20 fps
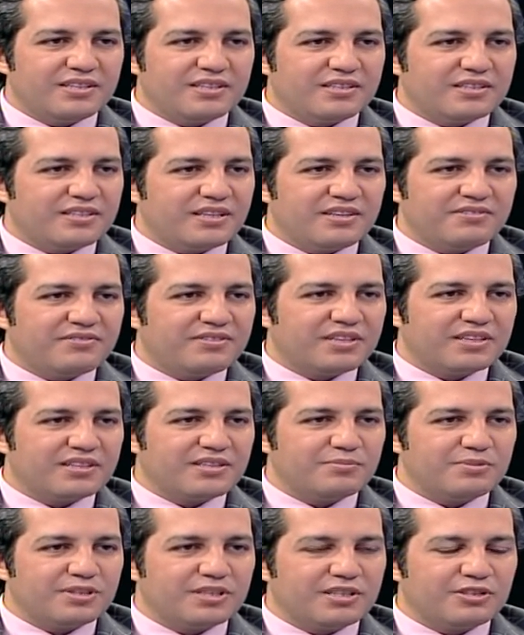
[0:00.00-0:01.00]
daha
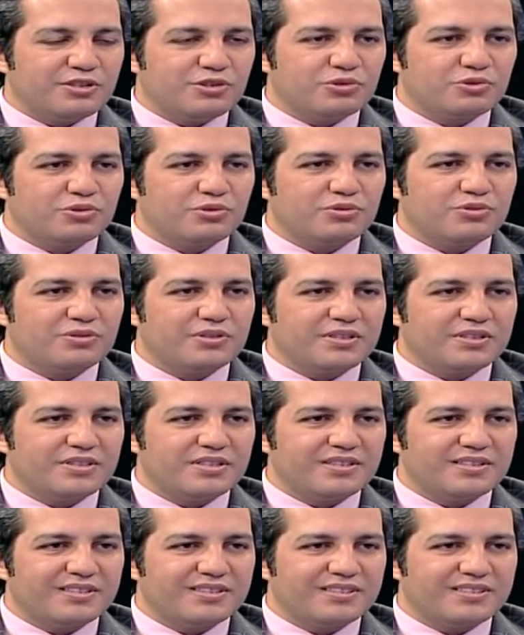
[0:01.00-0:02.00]
farklı bir radyasyon
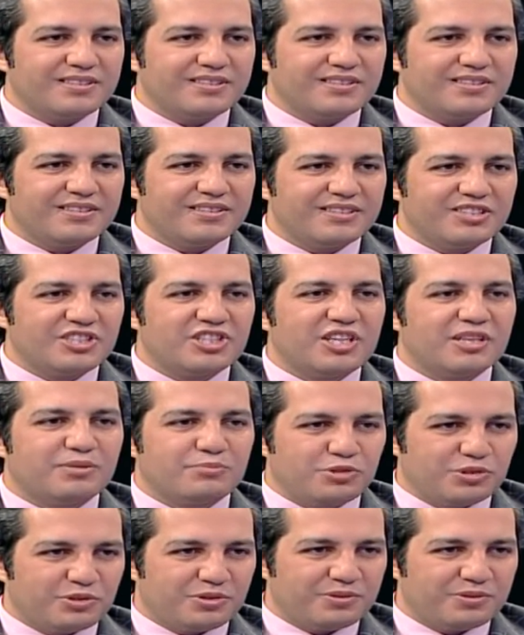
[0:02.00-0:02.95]
e, içermiyor.